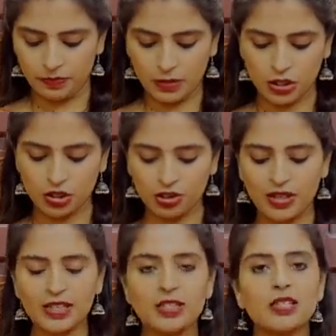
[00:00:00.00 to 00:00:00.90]
మంచి
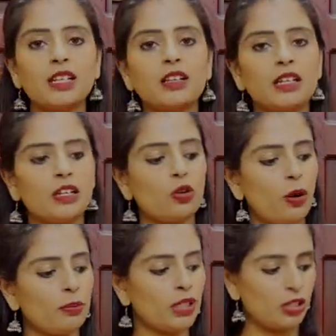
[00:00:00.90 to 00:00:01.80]
కి గ్రీన్
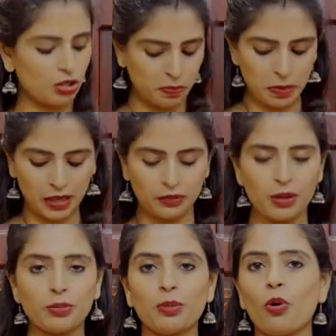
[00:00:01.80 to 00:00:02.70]
కాంబినేషన్ పైన
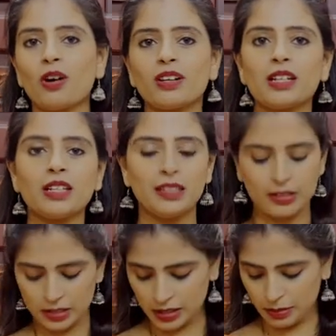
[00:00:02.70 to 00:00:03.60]
వైపున బార్డర్ ఏం
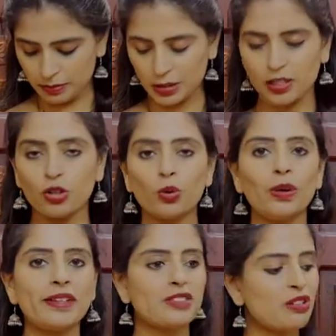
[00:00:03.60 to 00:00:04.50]
లేదండి గా
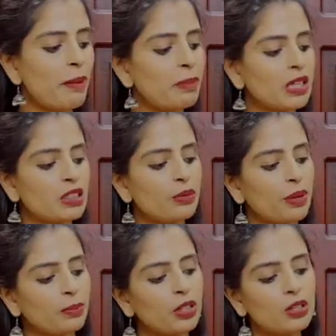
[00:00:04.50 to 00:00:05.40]
గోల్డెన్ స్ట్రాప్ కింద
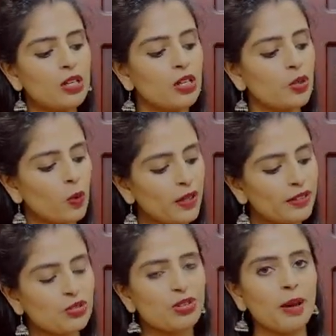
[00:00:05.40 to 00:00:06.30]
వైపున
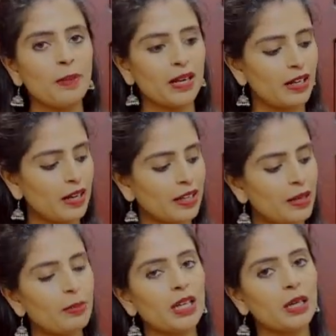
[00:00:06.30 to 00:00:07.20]
గోల్డెన్ స్ట్రాప్ అండ్
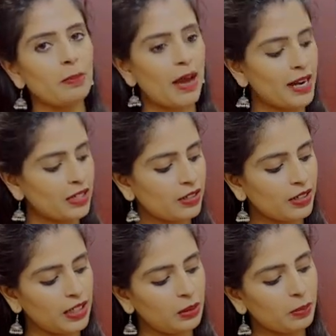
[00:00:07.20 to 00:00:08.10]
అలాగే మనకి ప్యారెట్
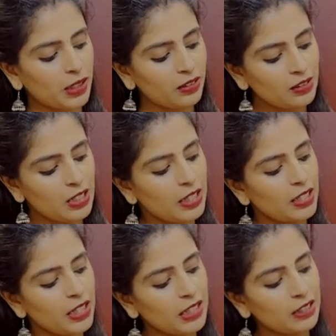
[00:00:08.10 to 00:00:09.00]
గ్రీన్ పైన
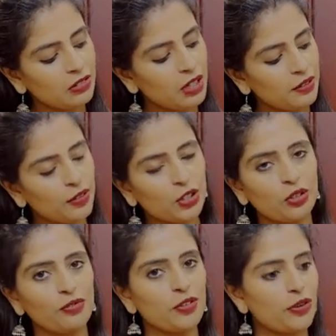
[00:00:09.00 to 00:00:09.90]
నీట్ గా థ్రెడ్
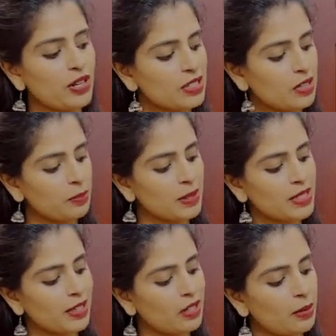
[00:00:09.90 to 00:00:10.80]
తో ఫ్లోరల్స్ క్రీపర్స్
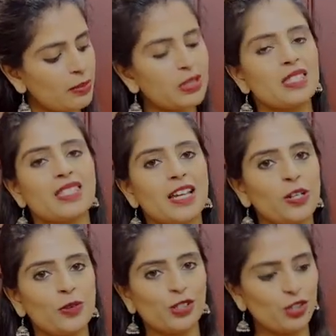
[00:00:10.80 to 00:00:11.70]
అండ్ ఇలా బర్డ్
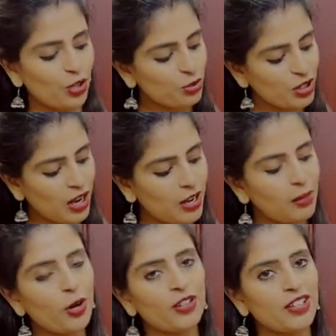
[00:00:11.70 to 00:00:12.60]
లో ఇచ్చారు చాలా
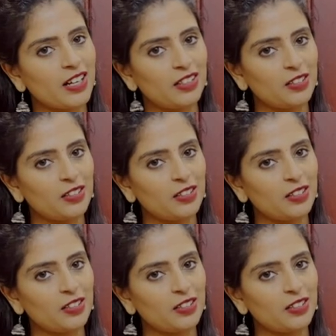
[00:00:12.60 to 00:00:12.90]
బాగుంది